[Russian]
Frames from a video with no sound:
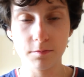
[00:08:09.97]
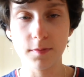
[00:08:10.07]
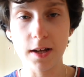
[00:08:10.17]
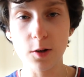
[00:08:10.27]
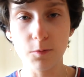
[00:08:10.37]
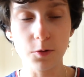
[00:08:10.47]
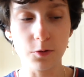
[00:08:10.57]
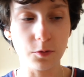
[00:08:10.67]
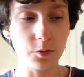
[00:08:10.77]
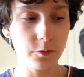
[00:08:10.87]
Я
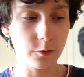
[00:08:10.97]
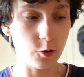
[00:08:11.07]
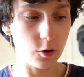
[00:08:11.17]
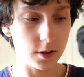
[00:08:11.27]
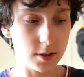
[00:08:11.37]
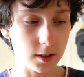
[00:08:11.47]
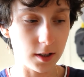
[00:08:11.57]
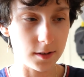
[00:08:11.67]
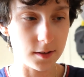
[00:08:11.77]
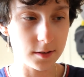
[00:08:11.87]
люблю в городе
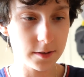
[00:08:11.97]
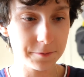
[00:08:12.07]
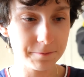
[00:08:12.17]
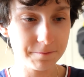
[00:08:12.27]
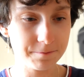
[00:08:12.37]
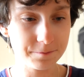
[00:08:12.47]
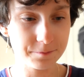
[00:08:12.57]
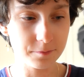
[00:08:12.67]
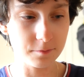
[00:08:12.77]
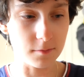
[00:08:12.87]
ходить.
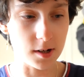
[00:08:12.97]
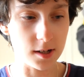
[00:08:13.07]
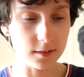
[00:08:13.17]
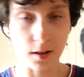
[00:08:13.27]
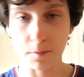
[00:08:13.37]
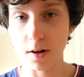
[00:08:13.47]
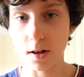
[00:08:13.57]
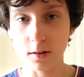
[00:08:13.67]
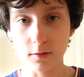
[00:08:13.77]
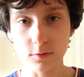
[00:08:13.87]
Мое
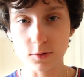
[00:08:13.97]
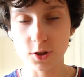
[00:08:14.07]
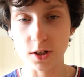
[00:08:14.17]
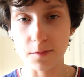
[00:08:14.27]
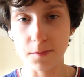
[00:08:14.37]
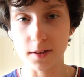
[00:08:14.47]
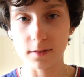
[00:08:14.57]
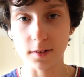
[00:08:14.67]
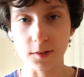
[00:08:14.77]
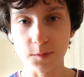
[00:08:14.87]
самое лучшее
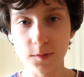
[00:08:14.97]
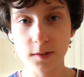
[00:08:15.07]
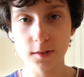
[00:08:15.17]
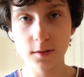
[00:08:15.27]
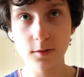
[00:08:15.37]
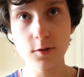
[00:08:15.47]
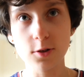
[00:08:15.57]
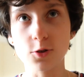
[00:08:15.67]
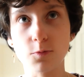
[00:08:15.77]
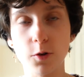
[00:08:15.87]
место. Ну и
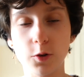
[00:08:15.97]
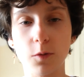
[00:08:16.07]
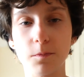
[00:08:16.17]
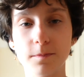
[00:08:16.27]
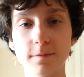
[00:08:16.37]
еще мой дом.